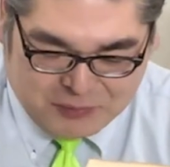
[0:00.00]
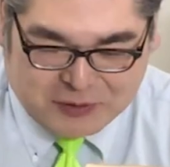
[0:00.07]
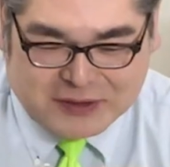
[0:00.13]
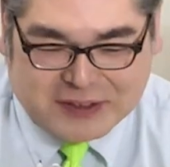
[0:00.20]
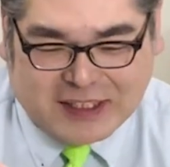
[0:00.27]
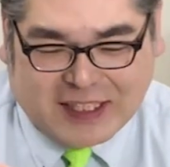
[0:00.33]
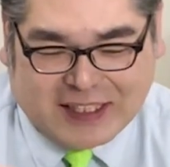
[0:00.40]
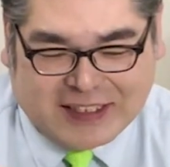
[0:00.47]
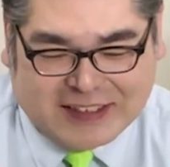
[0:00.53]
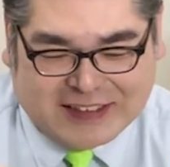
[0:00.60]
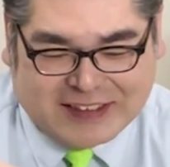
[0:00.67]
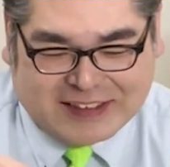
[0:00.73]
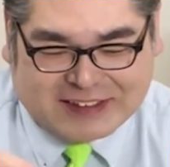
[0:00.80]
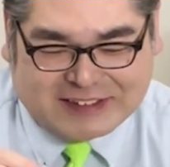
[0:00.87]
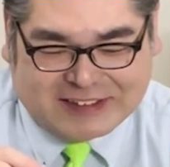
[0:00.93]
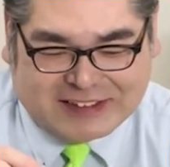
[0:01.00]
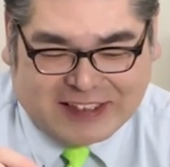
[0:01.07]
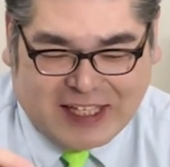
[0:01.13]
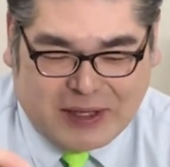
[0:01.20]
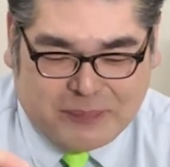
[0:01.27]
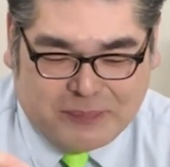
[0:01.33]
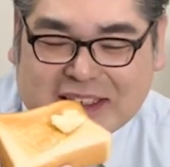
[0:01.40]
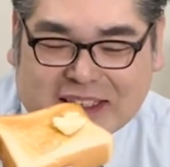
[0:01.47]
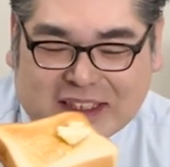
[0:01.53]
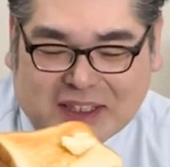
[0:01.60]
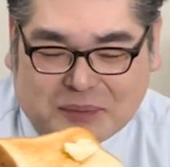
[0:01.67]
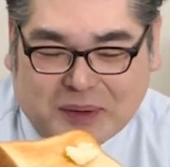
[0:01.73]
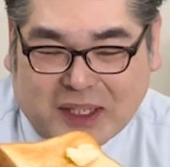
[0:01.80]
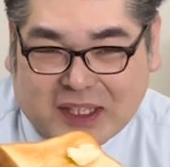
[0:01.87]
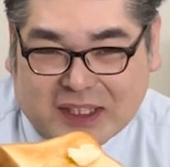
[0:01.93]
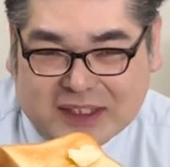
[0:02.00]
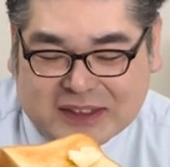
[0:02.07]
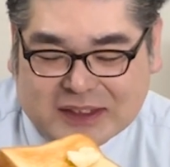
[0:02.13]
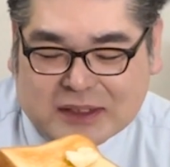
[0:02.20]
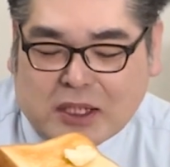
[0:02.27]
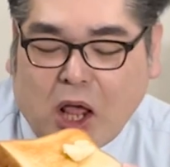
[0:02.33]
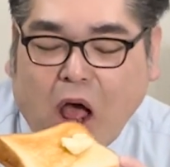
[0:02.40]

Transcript: もういいや。ということで、いただきます。